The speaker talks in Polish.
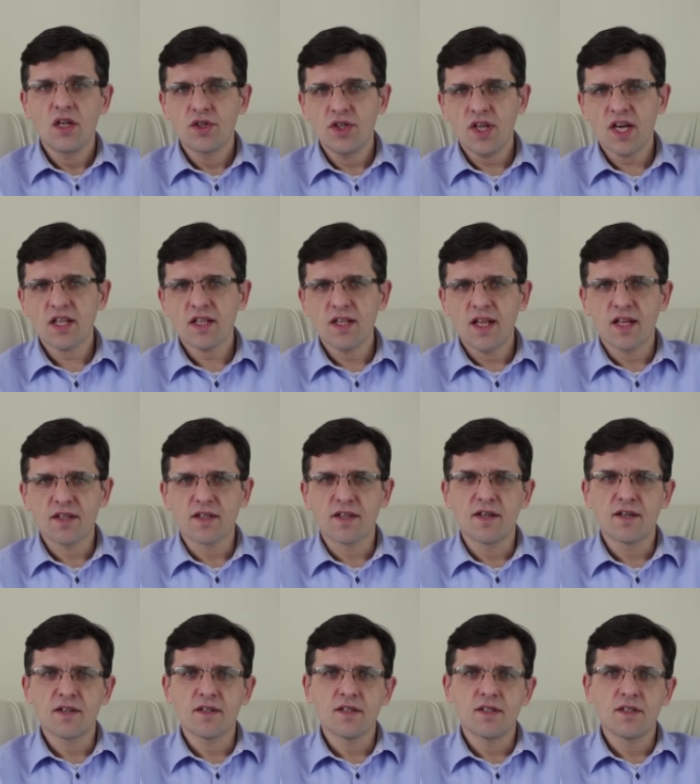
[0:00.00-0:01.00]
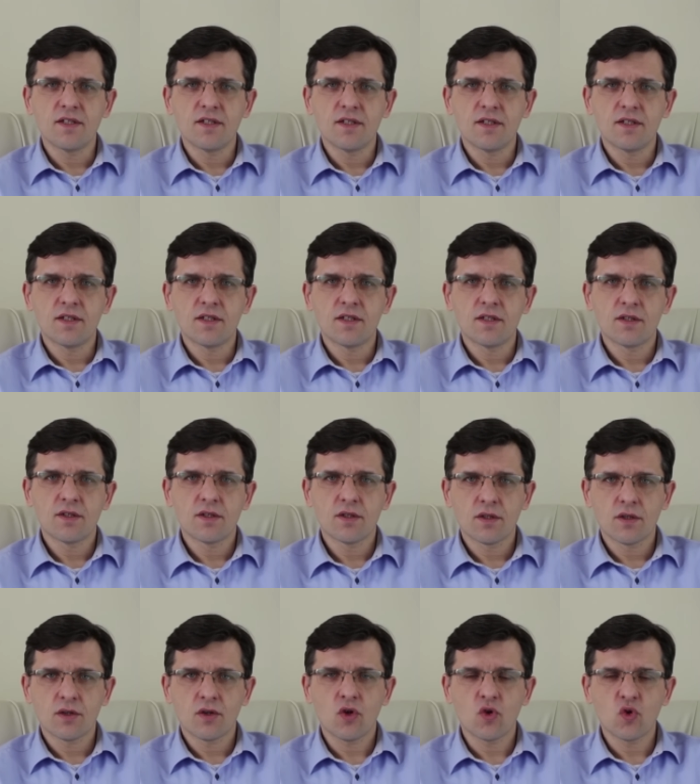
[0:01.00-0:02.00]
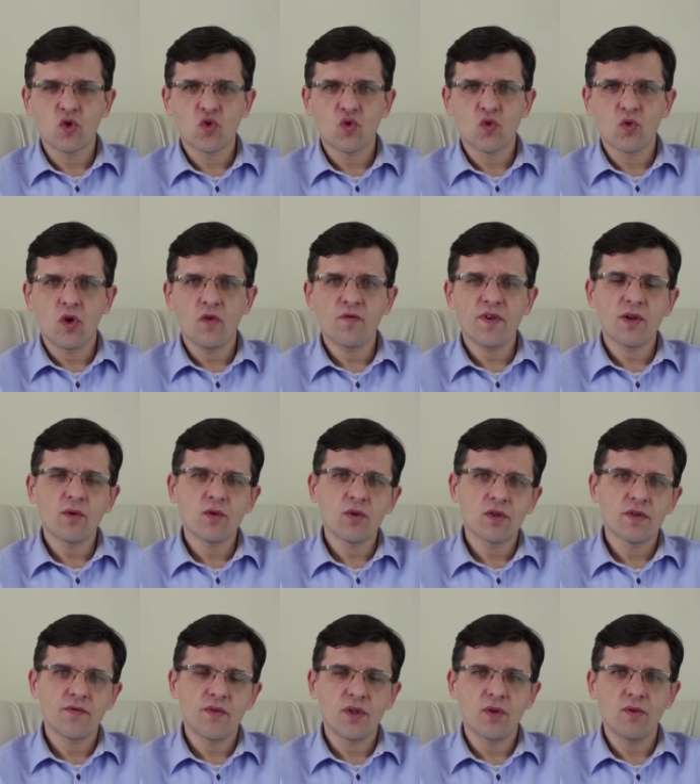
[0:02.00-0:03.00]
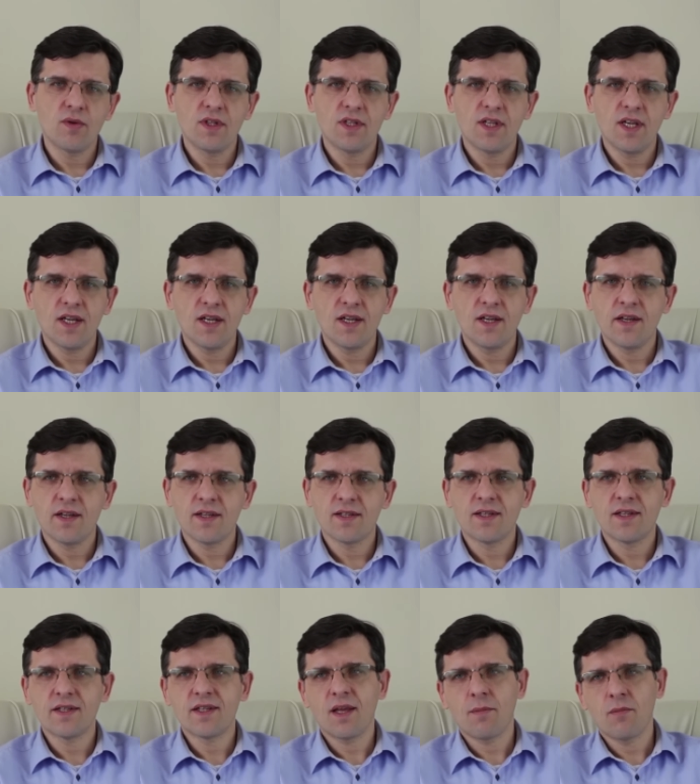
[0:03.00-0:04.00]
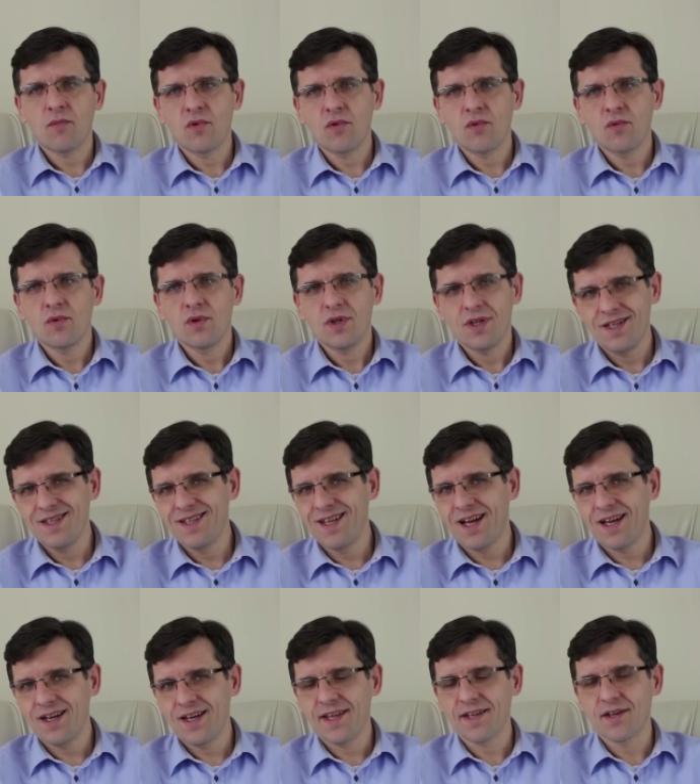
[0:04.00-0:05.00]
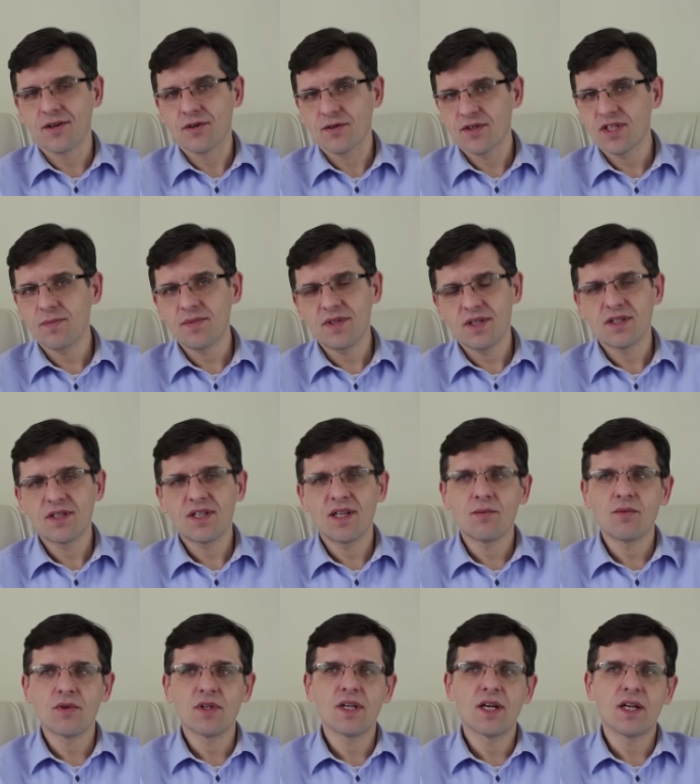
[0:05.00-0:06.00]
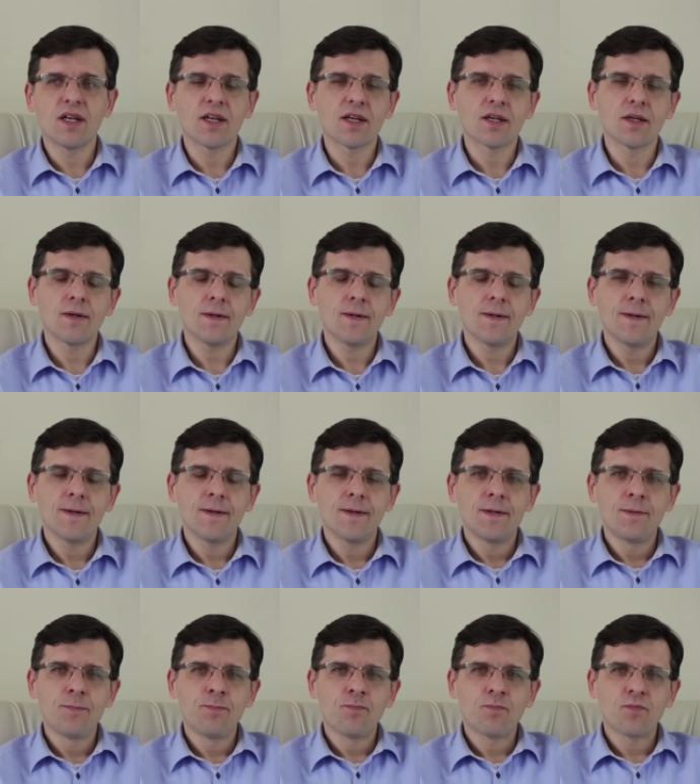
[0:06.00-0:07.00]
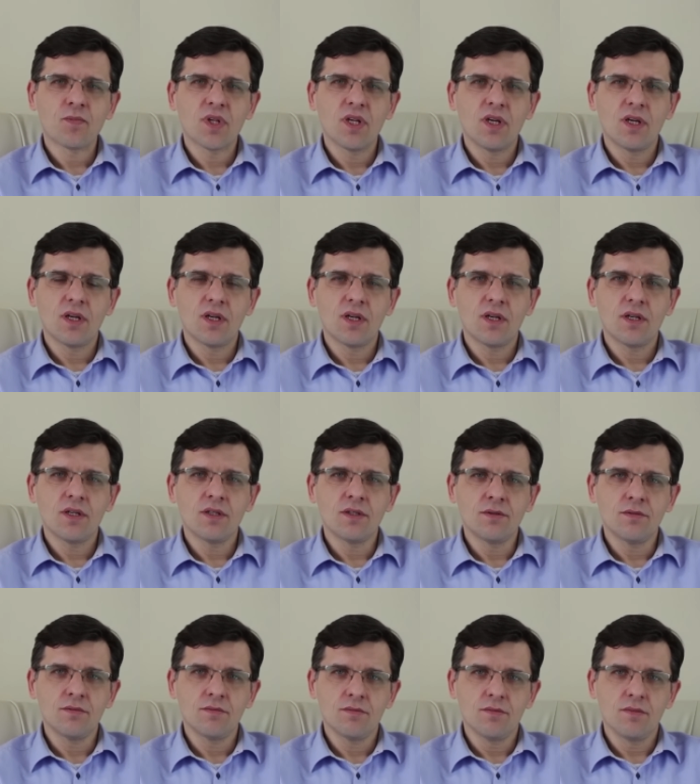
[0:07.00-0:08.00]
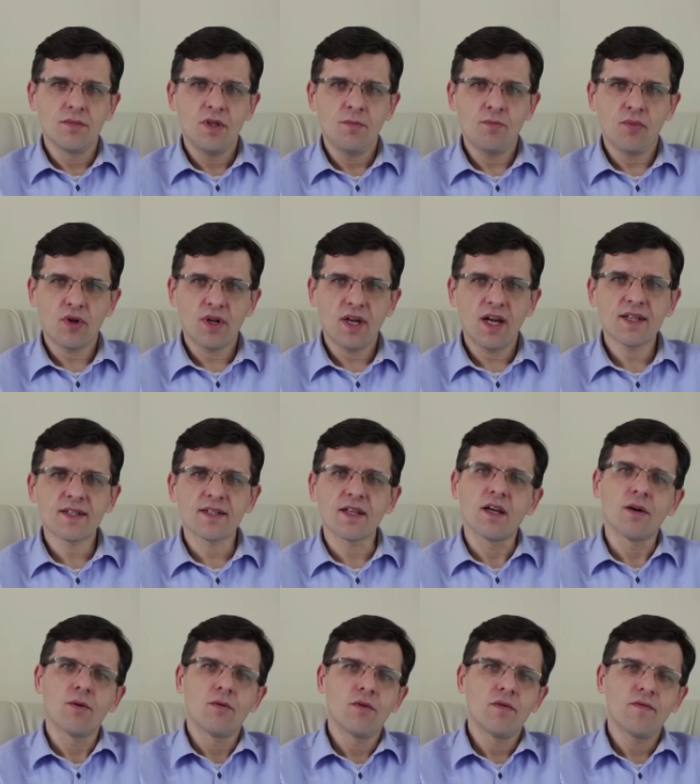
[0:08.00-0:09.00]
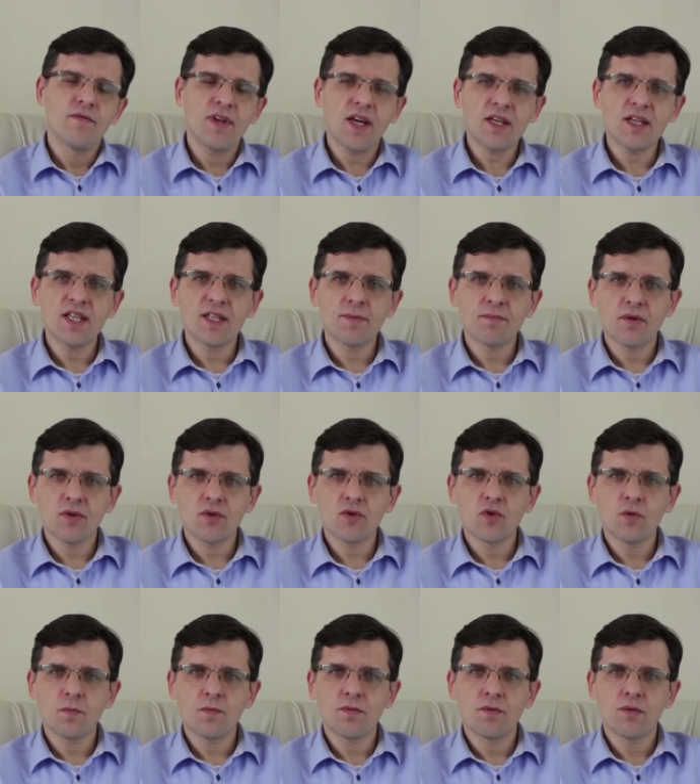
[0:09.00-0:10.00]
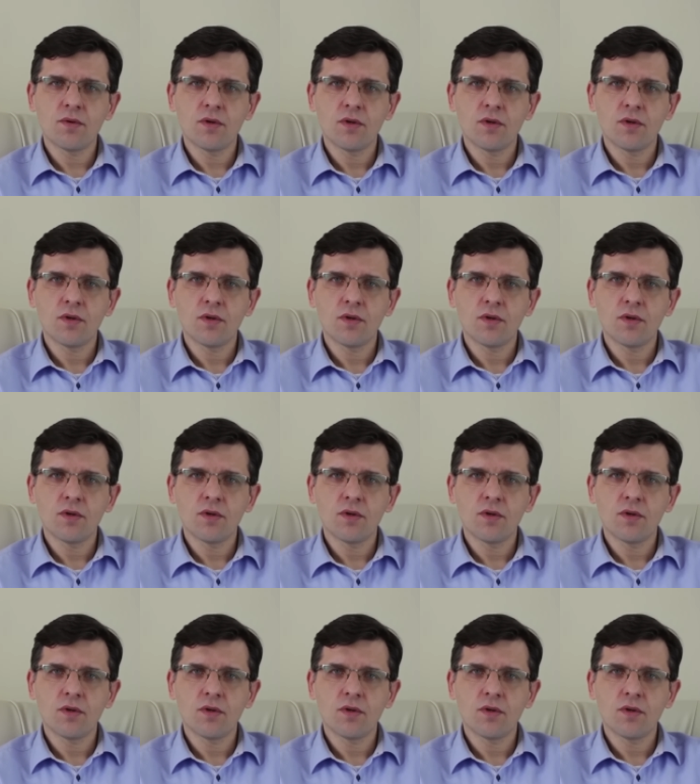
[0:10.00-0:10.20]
Jared Nadler y, z skonstruował swoją ideę systemu idealnego, koncepcję systemu idealnego e, i pokazał, w jaki sposób